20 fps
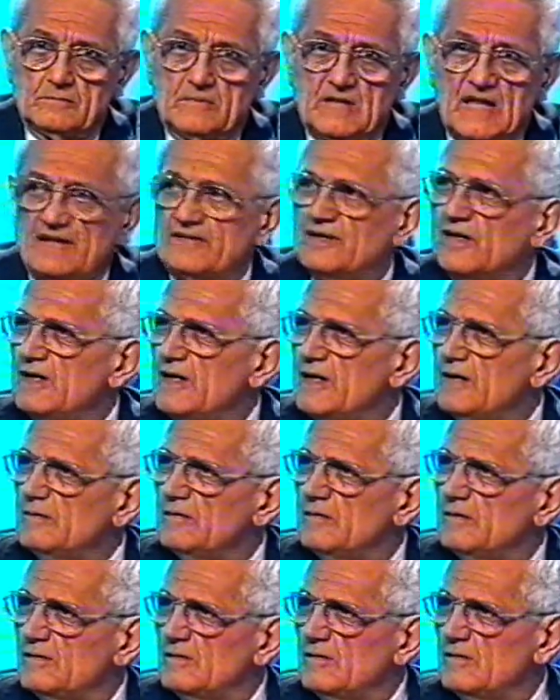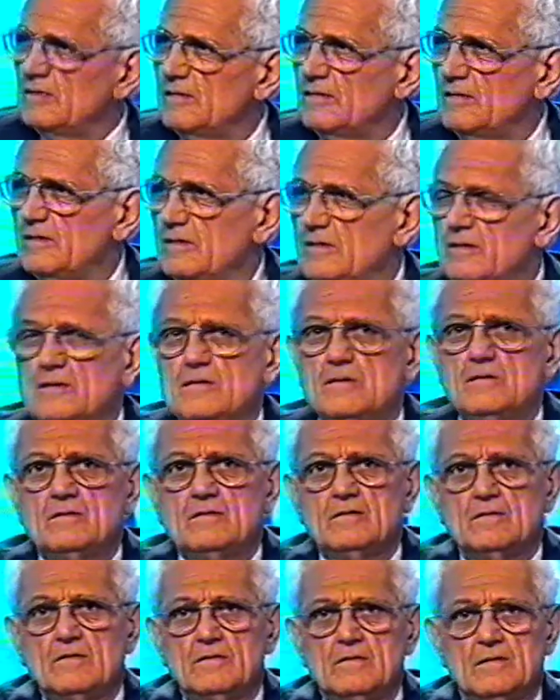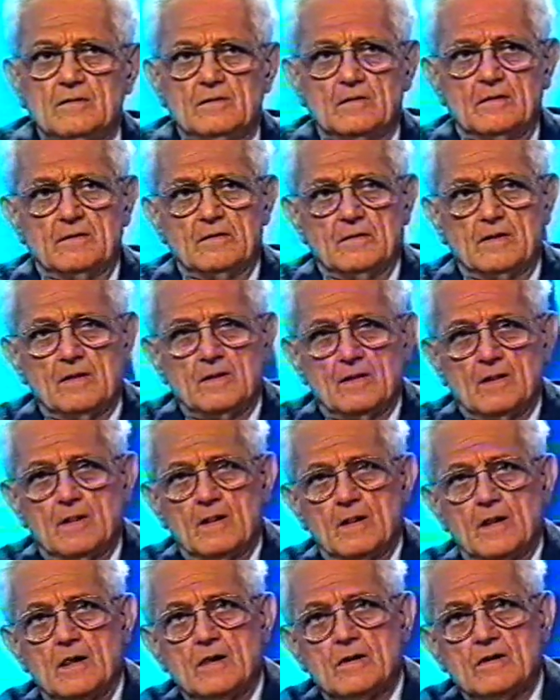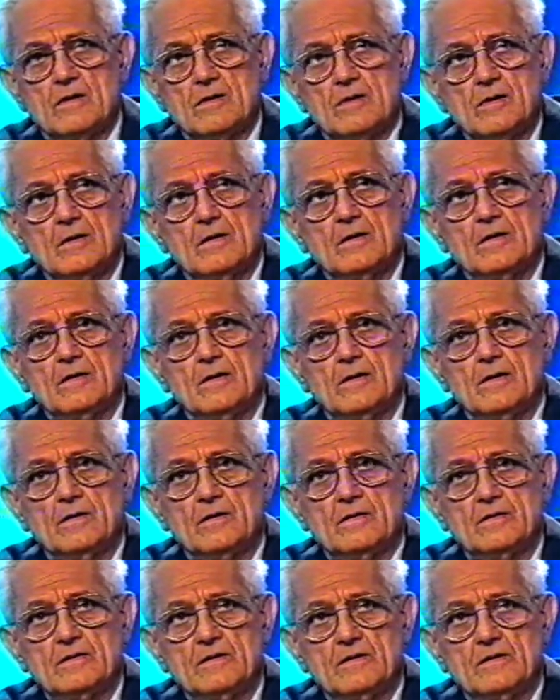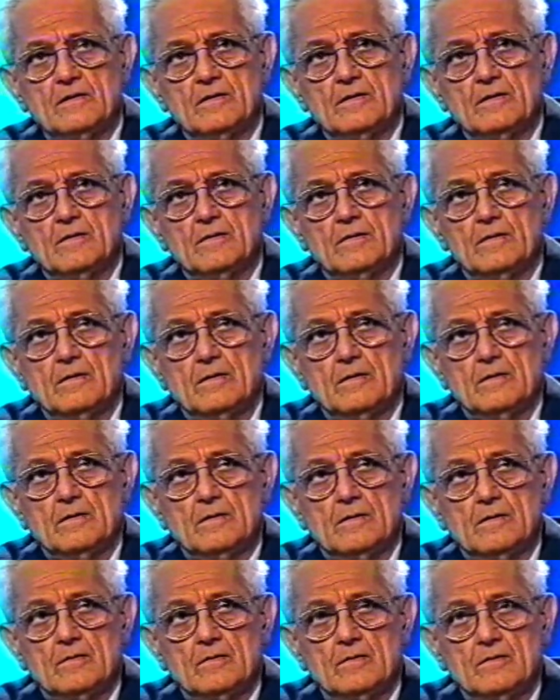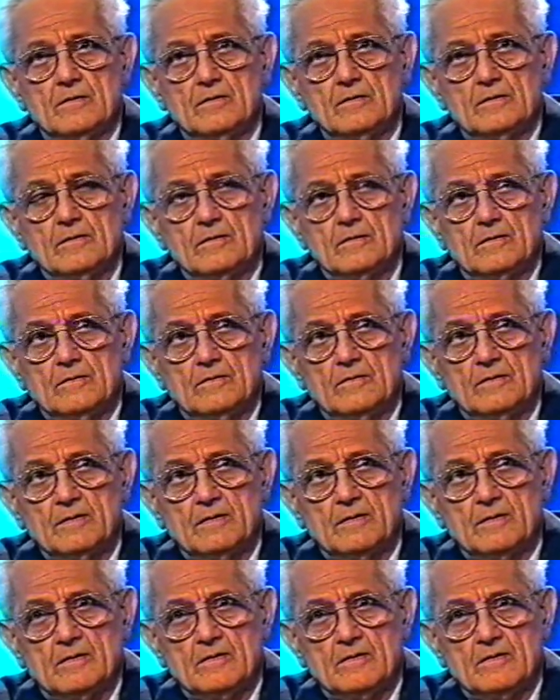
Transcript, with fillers: Adrien. En 293, quel empereur institue la tétrarchie en décidant de gouverner l'Empire avec